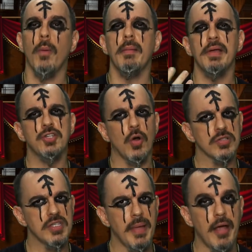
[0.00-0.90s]
O bebê de
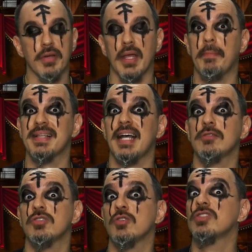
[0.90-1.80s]
Rosemary, apesar
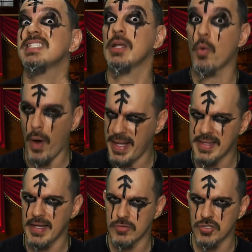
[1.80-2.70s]
dos seus
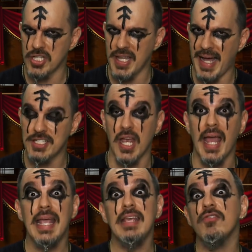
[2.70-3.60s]
50 anos de idade,
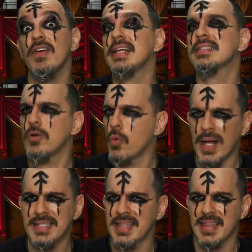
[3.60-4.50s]
envelheceu
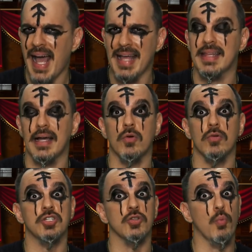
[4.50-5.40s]
quase nada,
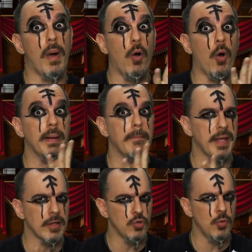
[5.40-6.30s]
continua uma obra
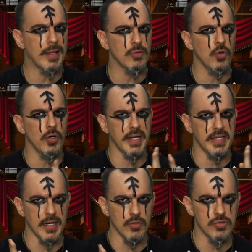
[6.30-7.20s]
perturbadora
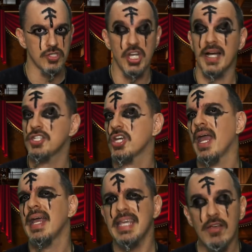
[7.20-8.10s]
e angustiante
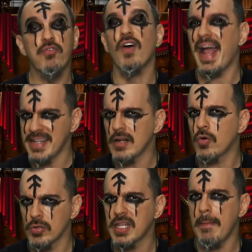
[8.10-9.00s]
que vai na
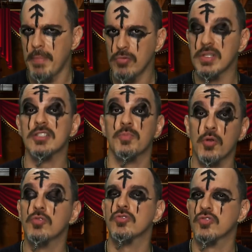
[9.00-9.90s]
contramão das
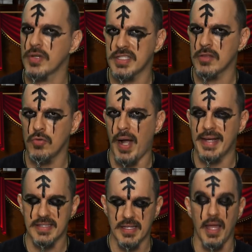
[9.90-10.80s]
produções
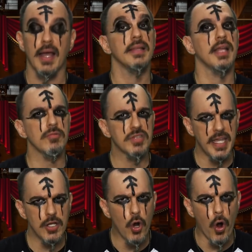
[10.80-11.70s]
atuais não
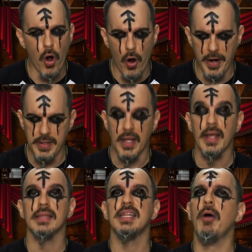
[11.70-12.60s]
tem gore,
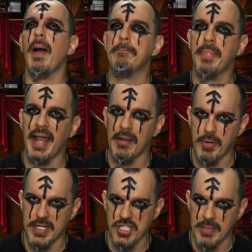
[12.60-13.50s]
não apela
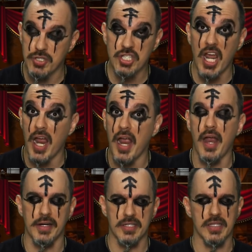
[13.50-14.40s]
para jump
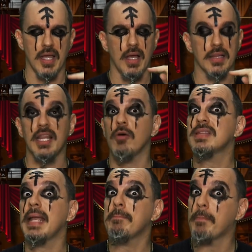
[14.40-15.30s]
scares, não
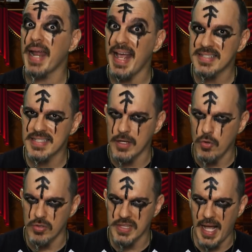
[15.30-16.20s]
tem pressa em
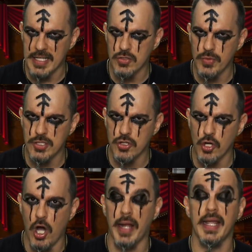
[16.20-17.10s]
contar sua
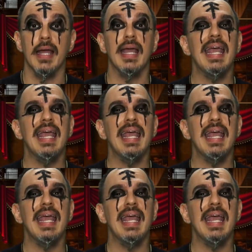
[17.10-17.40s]
história